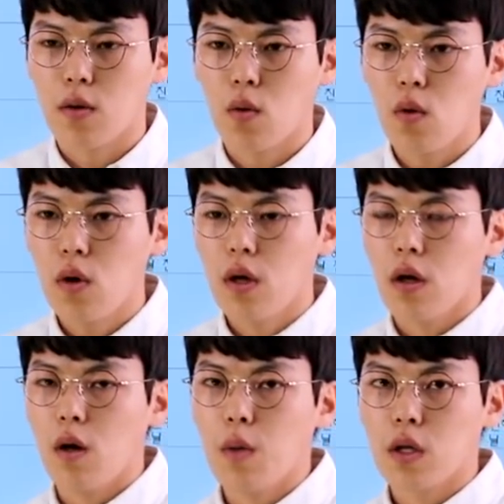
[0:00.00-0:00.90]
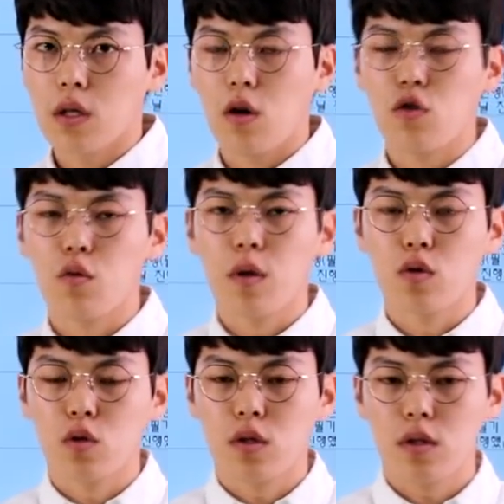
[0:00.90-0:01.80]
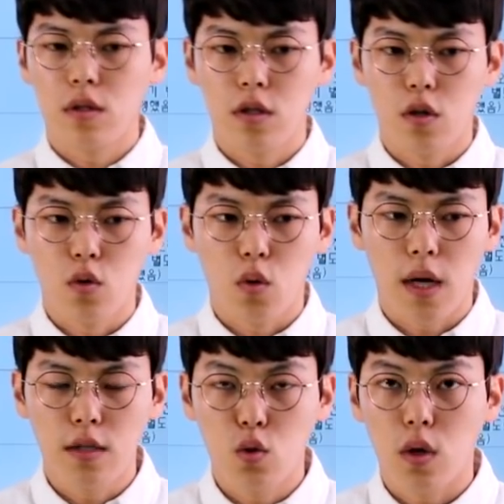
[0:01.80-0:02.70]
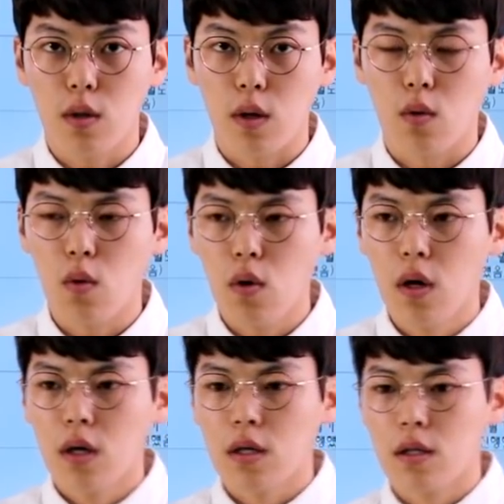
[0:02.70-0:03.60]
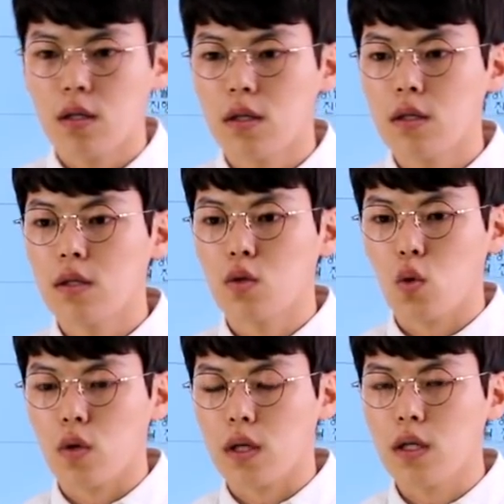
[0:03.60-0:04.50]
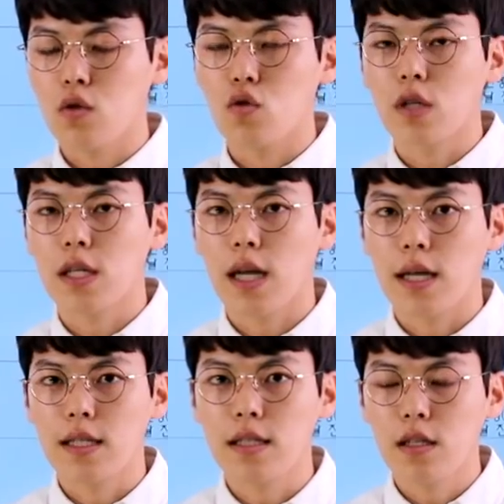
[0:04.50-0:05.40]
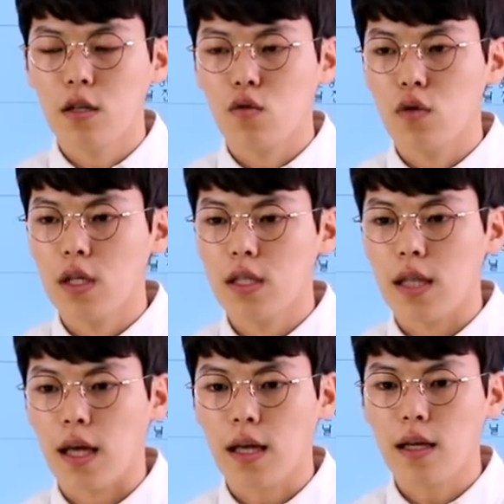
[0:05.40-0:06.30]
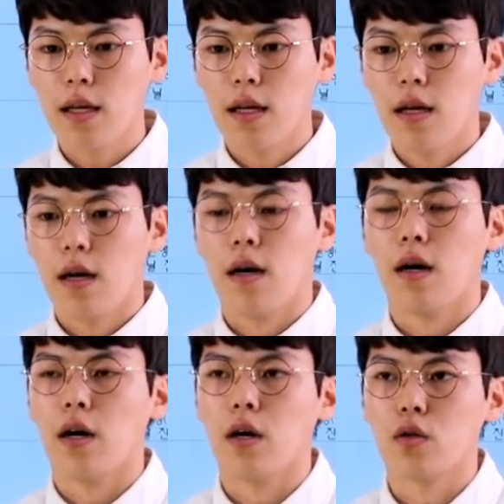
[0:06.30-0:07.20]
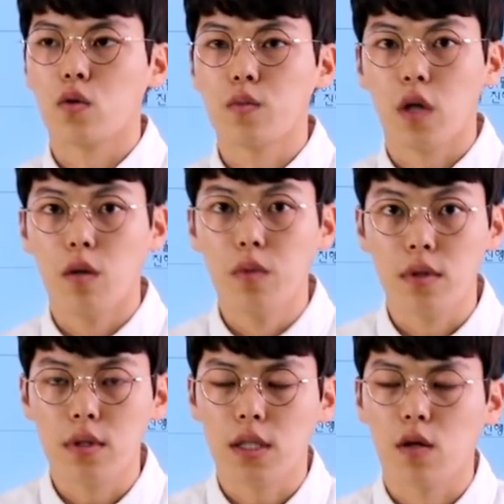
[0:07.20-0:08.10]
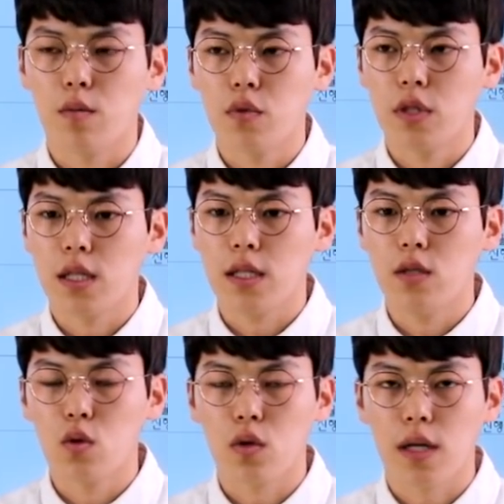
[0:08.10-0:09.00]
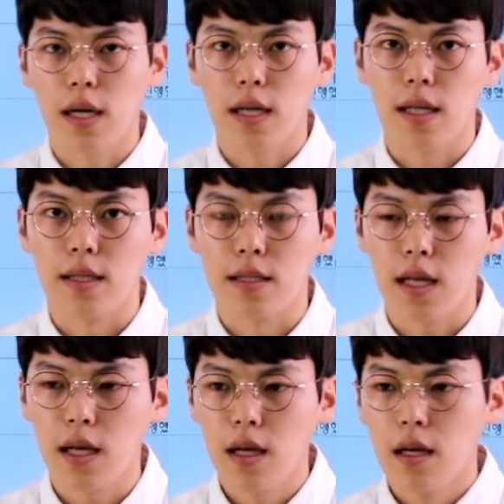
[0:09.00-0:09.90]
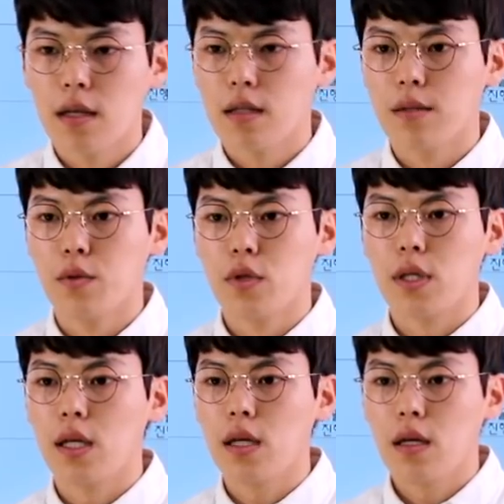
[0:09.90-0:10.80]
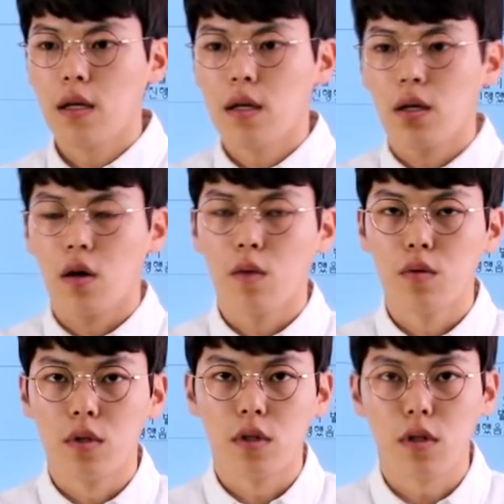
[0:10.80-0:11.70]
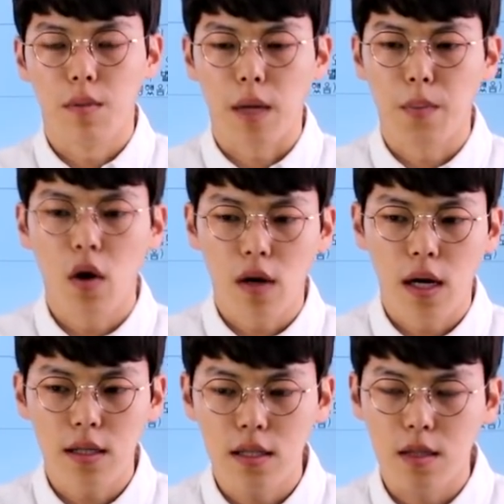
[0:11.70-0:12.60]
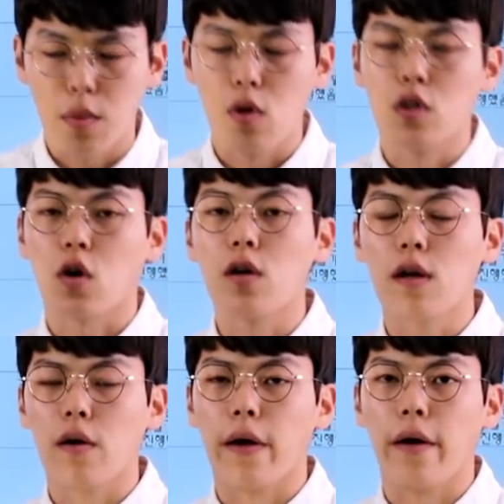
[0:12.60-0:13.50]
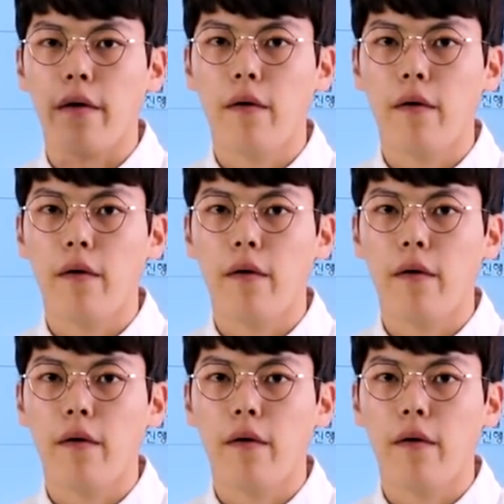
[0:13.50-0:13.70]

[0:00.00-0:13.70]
하고 10명에서 12명 정도가 한 조가 되고 그 조를 루키라는 우리은행 아, 조금 젊은 직원분들이 인솔을 하게 되는데 그분들이 여러분들을 막 평가하듯이 뭘 적을 거예요.